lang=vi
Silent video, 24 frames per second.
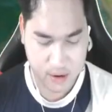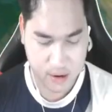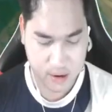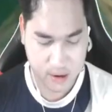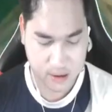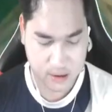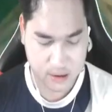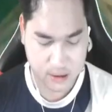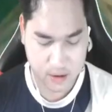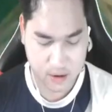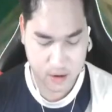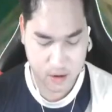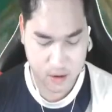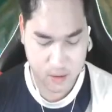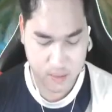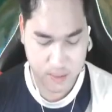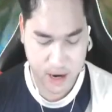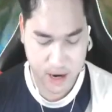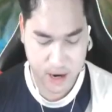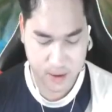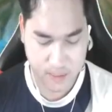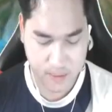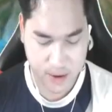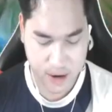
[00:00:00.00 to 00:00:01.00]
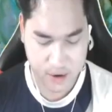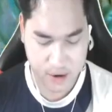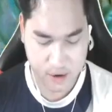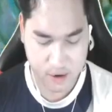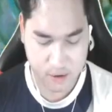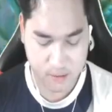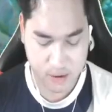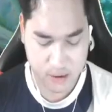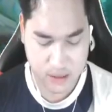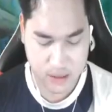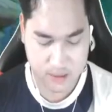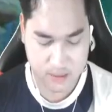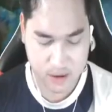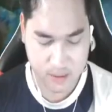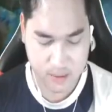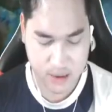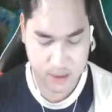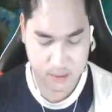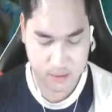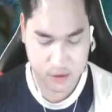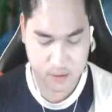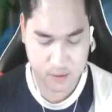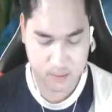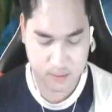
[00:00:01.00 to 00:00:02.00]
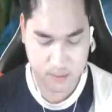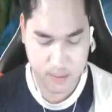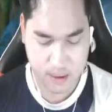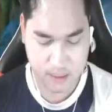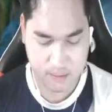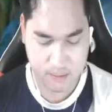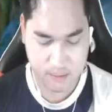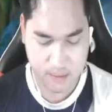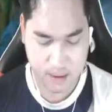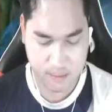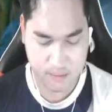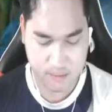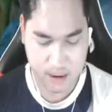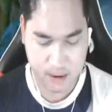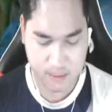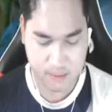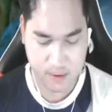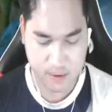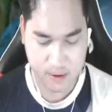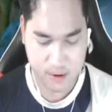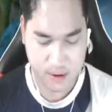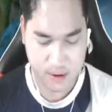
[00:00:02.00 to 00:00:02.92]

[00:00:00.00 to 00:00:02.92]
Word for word: let's go fight fight dùng một sân nó và đâm chồng bầm bầm bầm